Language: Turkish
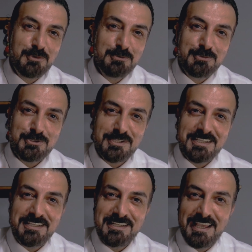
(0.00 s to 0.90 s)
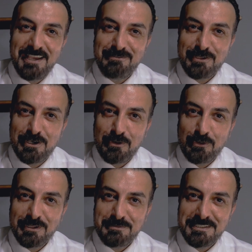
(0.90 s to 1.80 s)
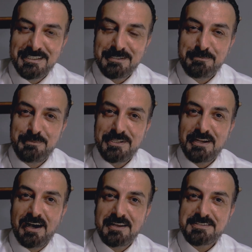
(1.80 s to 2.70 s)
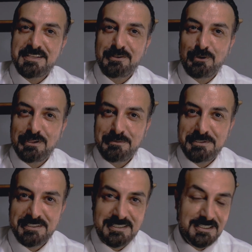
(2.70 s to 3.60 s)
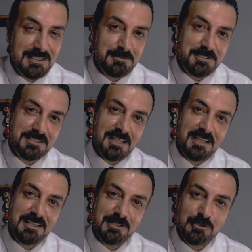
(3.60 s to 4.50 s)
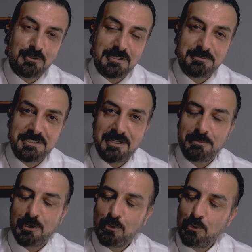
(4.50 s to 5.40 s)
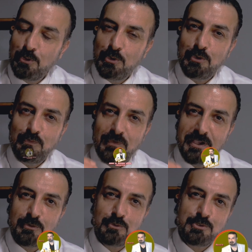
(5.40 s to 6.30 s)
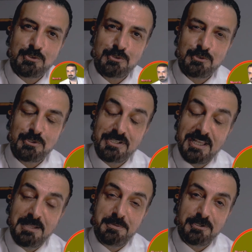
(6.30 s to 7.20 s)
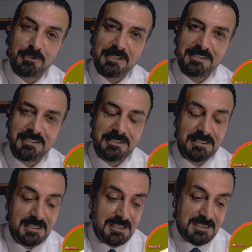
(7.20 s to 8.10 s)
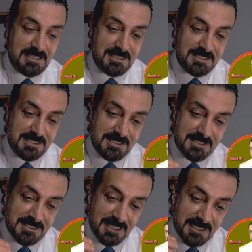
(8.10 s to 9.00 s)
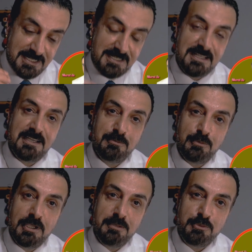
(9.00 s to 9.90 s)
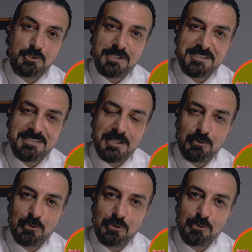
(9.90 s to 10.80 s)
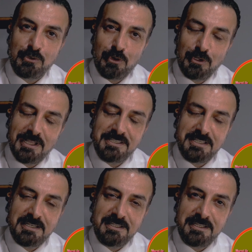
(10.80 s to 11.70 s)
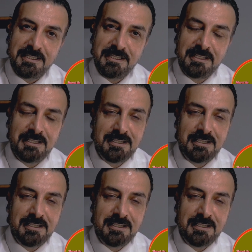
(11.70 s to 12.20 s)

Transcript: bu müstakil ev de olabilir, bir arsa da olabilir ya da bir daire de olabilir ama uygun ve ucuzunu, kelepir olanını sizlerin e, bütçesine uygun olan yerleri